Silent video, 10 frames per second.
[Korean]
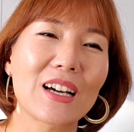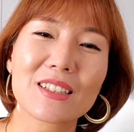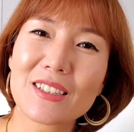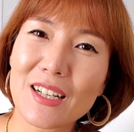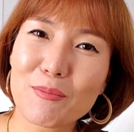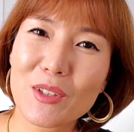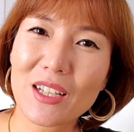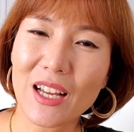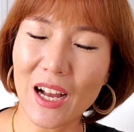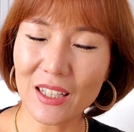다른
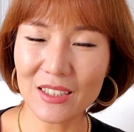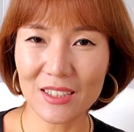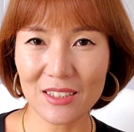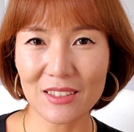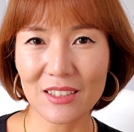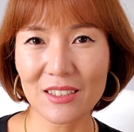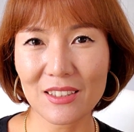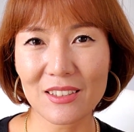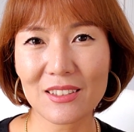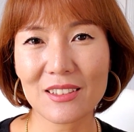사람들이 하기 싫은
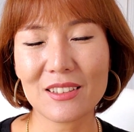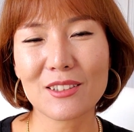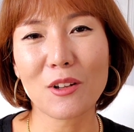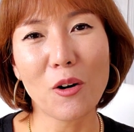일들을